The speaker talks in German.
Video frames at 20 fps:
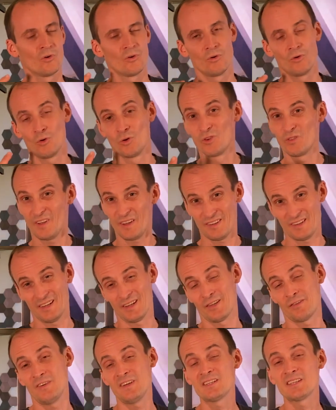und was ein
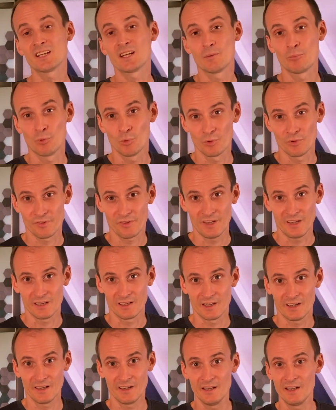ganz wichtiger Punkt sein
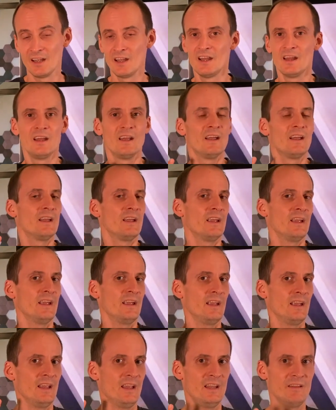kann,
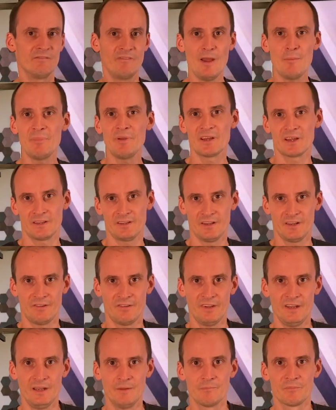in
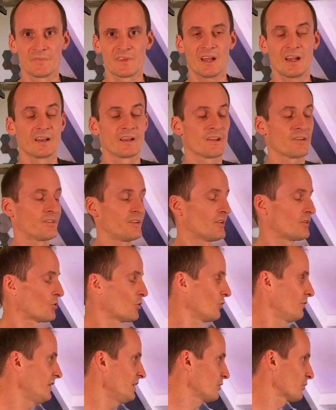WebRTC kann das
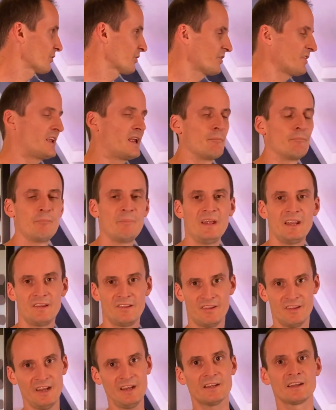Cisco-Videosystem
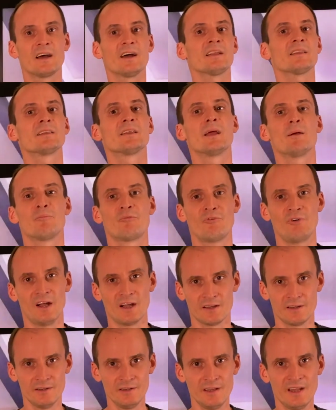PC-Daten
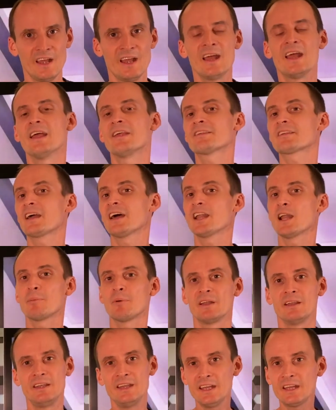empfangen, es kann aber
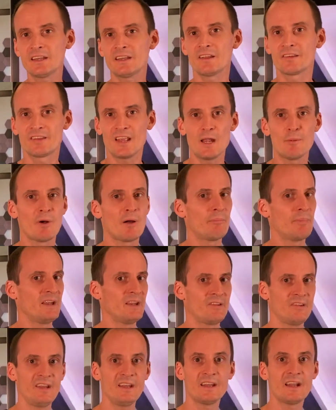nicht selber
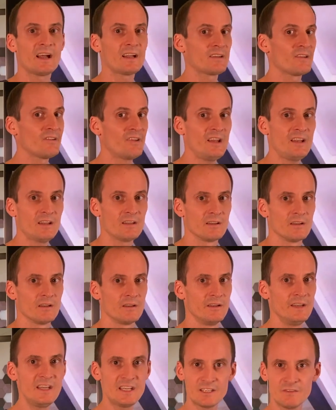PC-Daten senden.
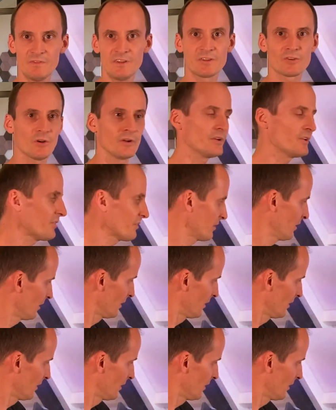Nicht wie sonst